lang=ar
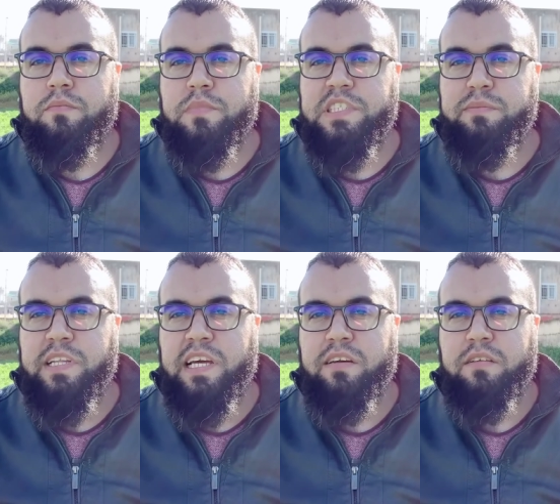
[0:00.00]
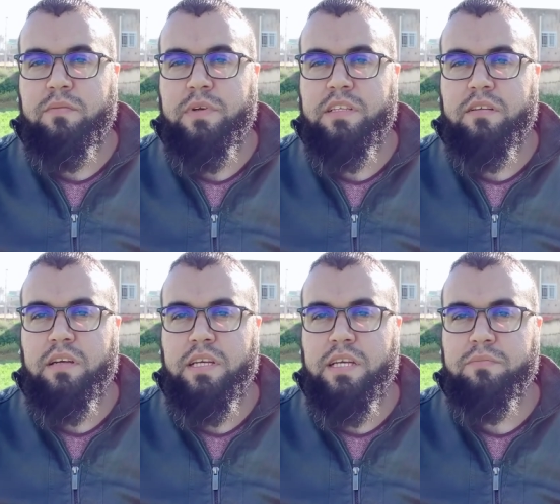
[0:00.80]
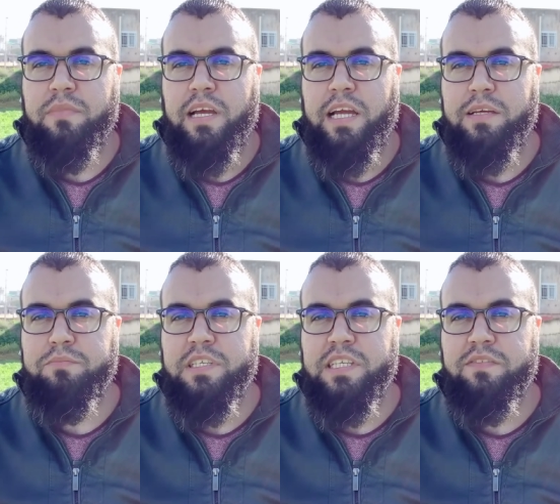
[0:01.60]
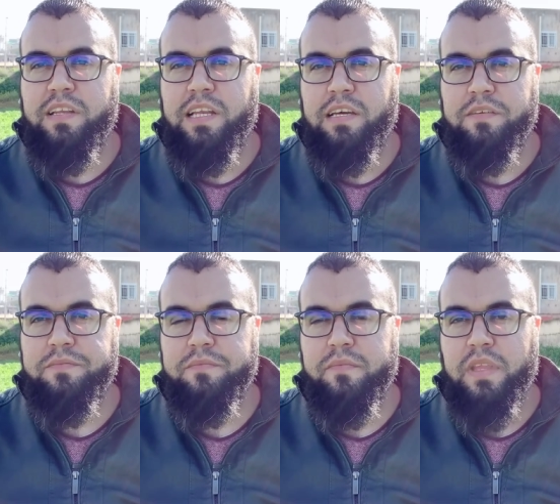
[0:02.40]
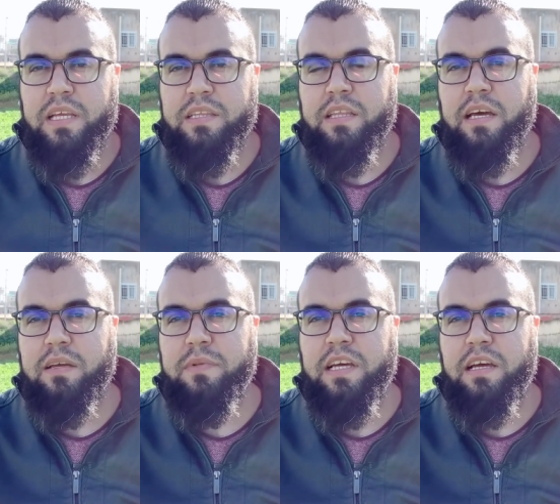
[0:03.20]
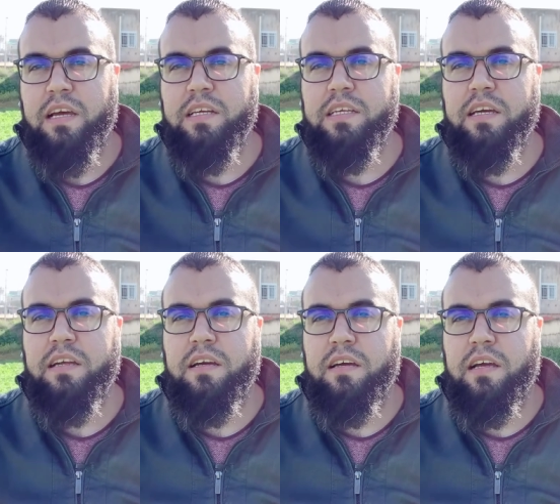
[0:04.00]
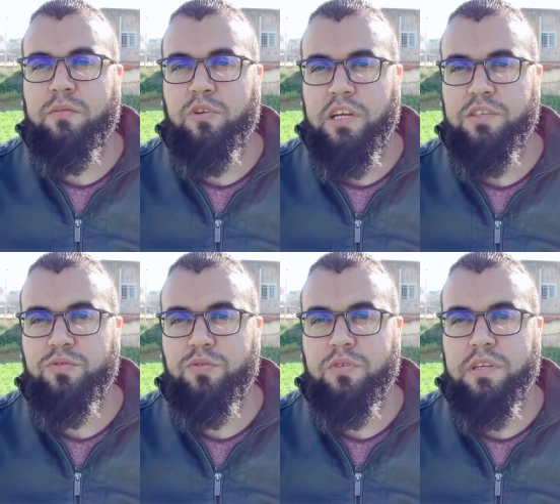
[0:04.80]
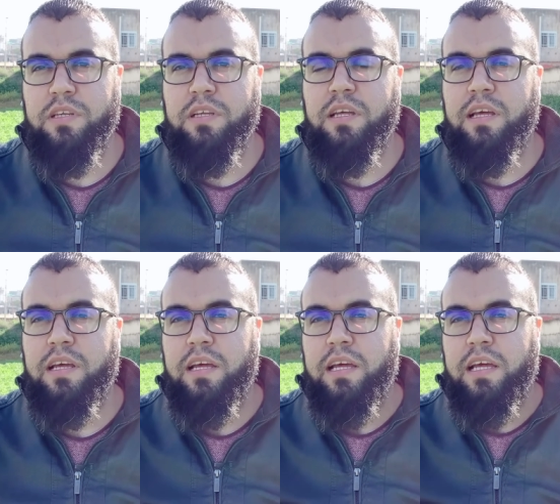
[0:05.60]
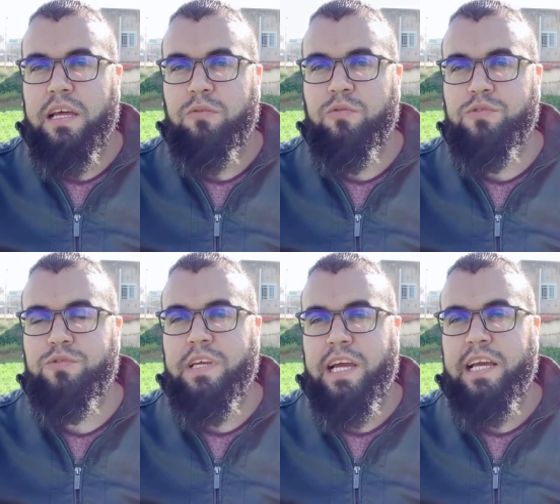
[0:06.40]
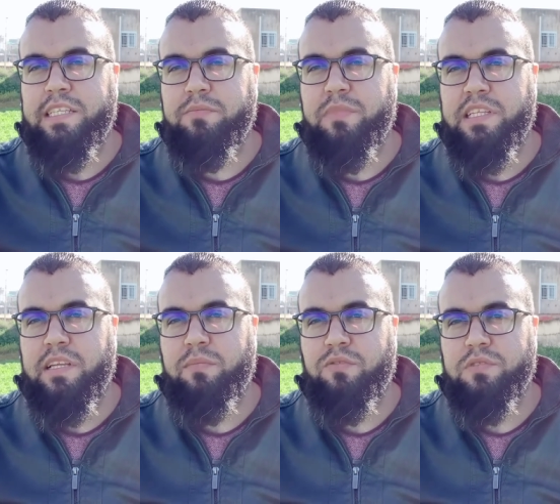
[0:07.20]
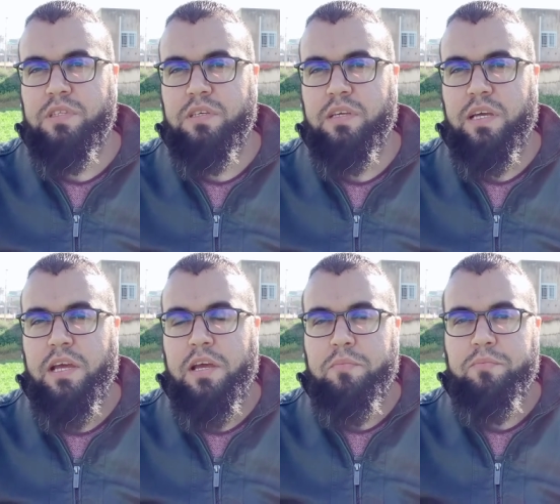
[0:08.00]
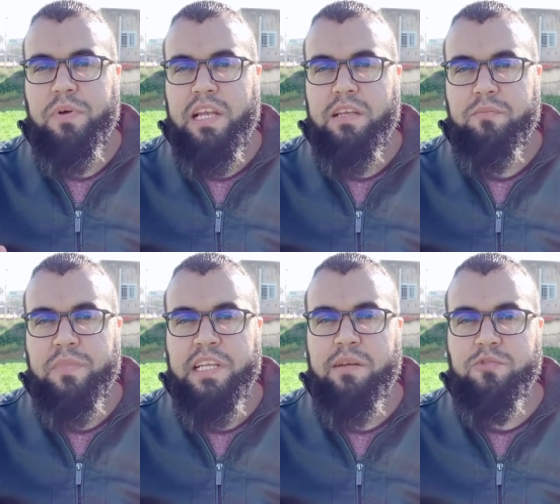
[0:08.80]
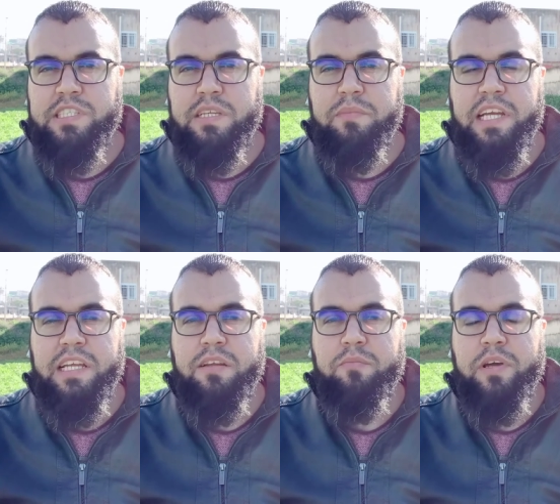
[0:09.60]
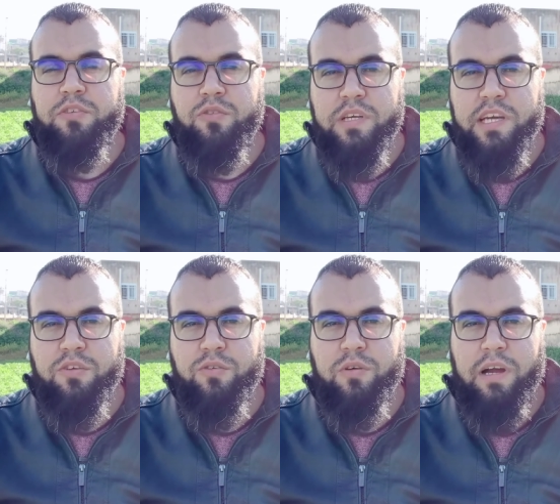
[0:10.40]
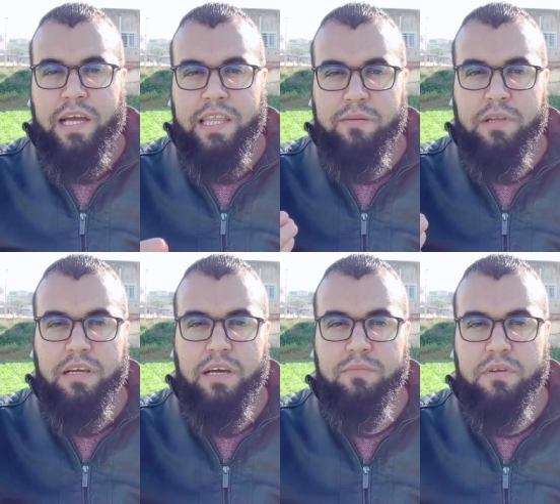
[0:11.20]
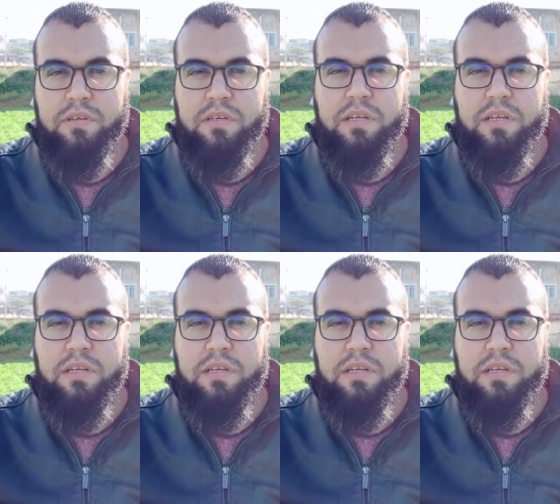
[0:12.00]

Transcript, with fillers: بسم الله الرحمن الرحيم احبتي في الله طالما انكر الملحدون وجود حياه بعد الموت بل من المسلمين من ينكر عذاب القبر